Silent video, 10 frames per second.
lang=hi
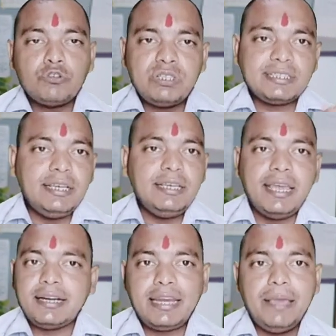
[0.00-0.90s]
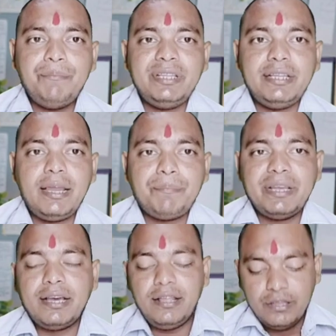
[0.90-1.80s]
तो इसके लिए एक टाइम भी देना
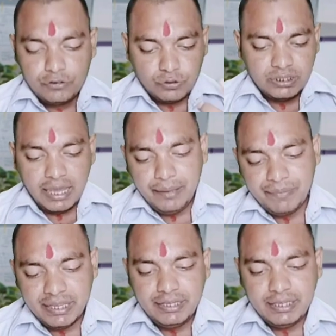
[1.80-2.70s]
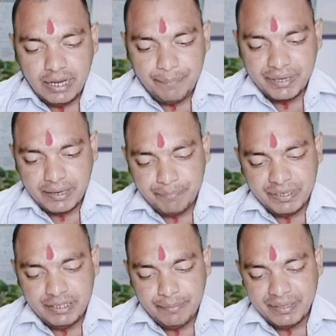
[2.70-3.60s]
पड़ेगा तो टाइम के लिए यहाँ पर
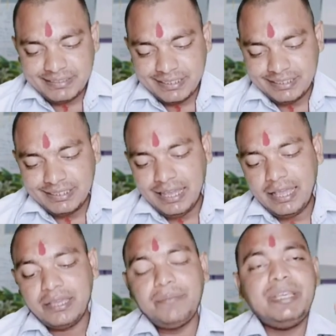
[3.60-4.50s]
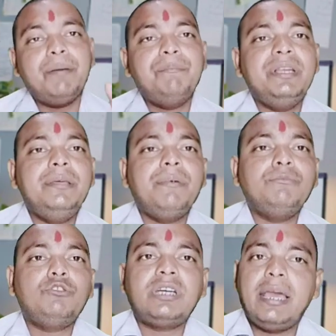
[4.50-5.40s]
कंपनी ने मैंसन किया है कि भैया
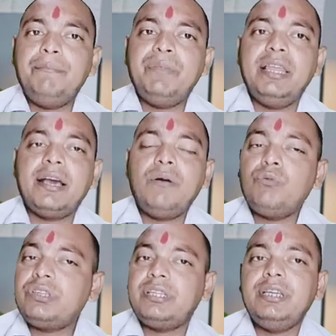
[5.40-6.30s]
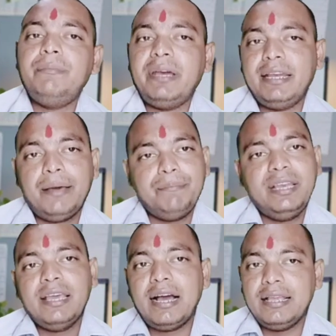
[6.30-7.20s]
मिनिमम जो टाइम मिलेगा वो तीन महीना
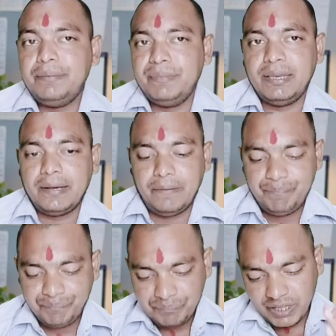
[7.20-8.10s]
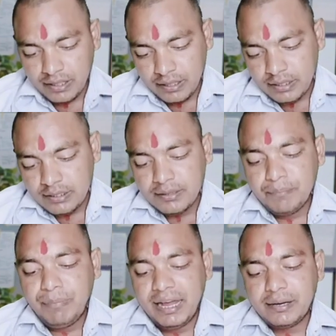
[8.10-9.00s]
मिलेगा ही मिलेगा
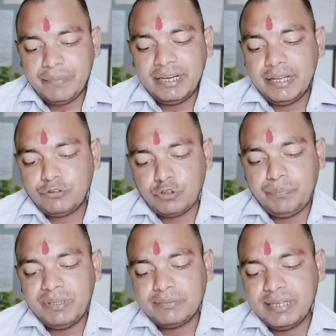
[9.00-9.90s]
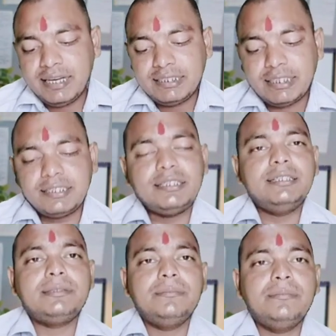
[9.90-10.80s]
बारह महीना चौबीस महीना
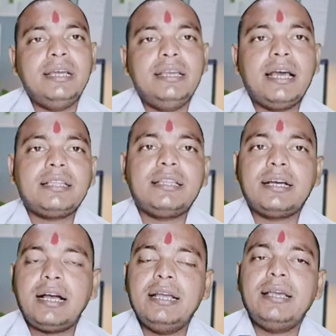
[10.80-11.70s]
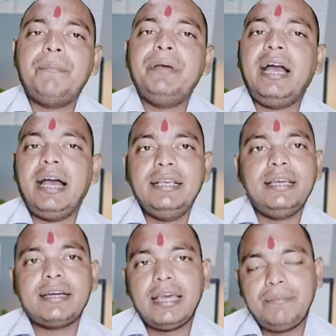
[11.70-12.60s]
छत्तीस महीना तक का यहाँ पे
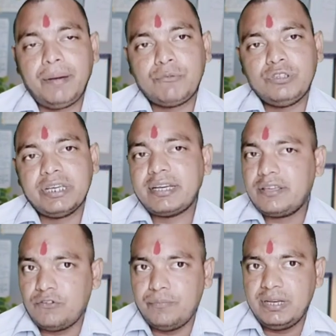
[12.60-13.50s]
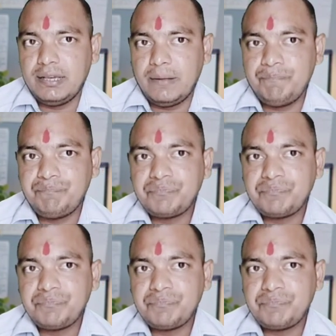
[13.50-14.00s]
हाइयर टाइम आपको देखने को मिलेगा